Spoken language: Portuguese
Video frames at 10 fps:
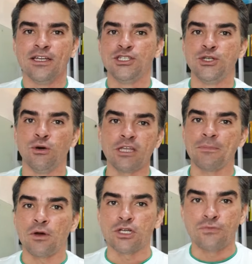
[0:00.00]
De ontem
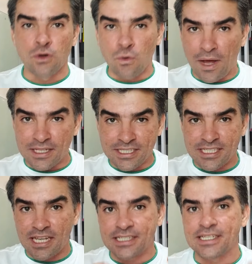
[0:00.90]
para hoje foram quase
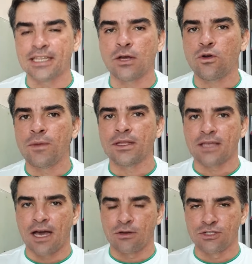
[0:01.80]
60
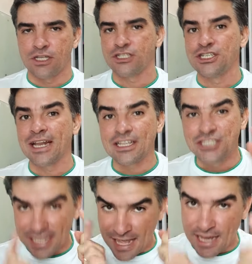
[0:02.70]
comentários, gente,
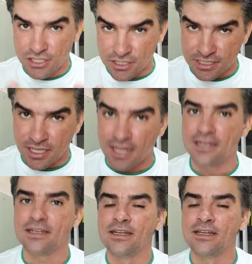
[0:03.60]
directs, tá?